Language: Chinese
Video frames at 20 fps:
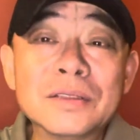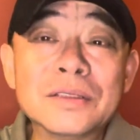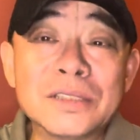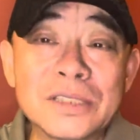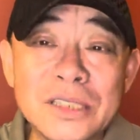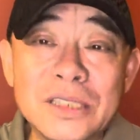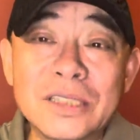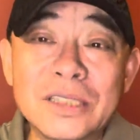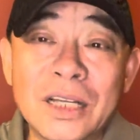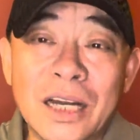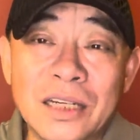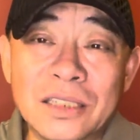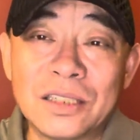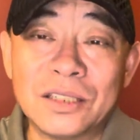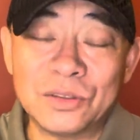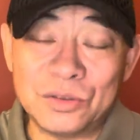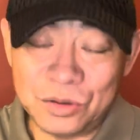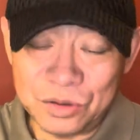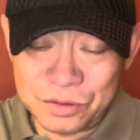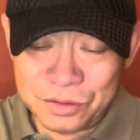七大
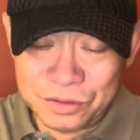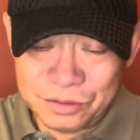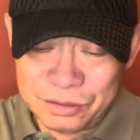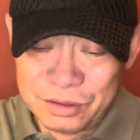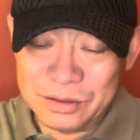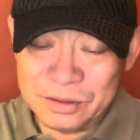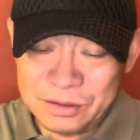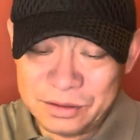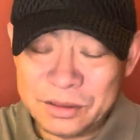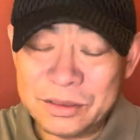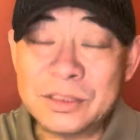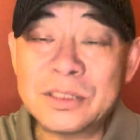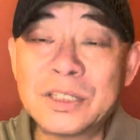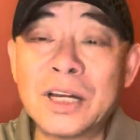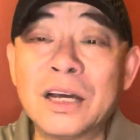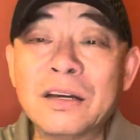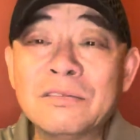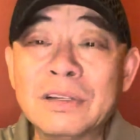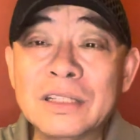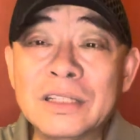政治局委员；
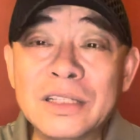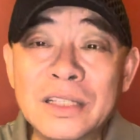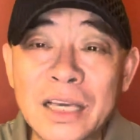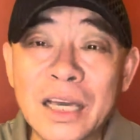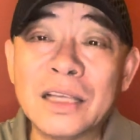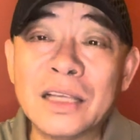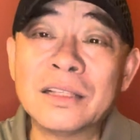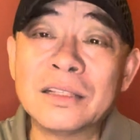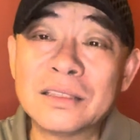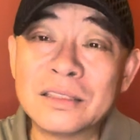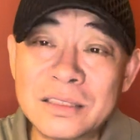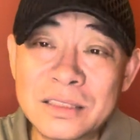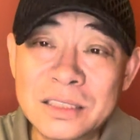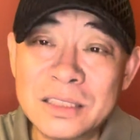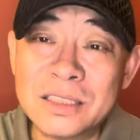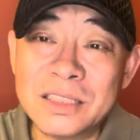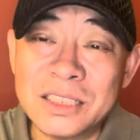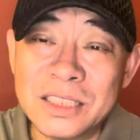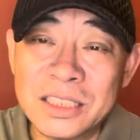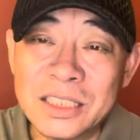张闻天，
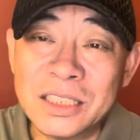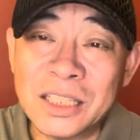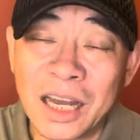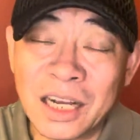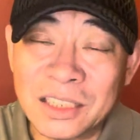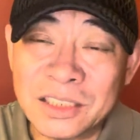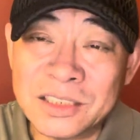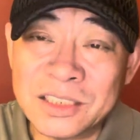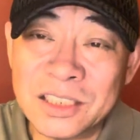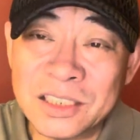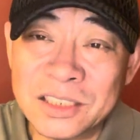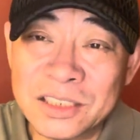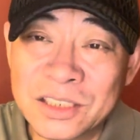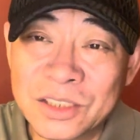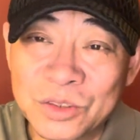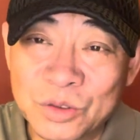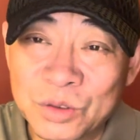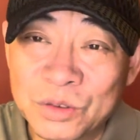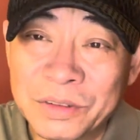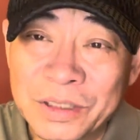七大政治
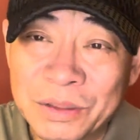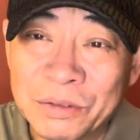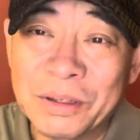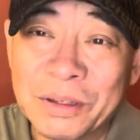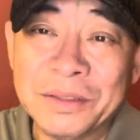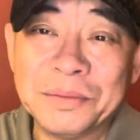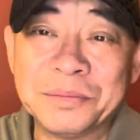局委员。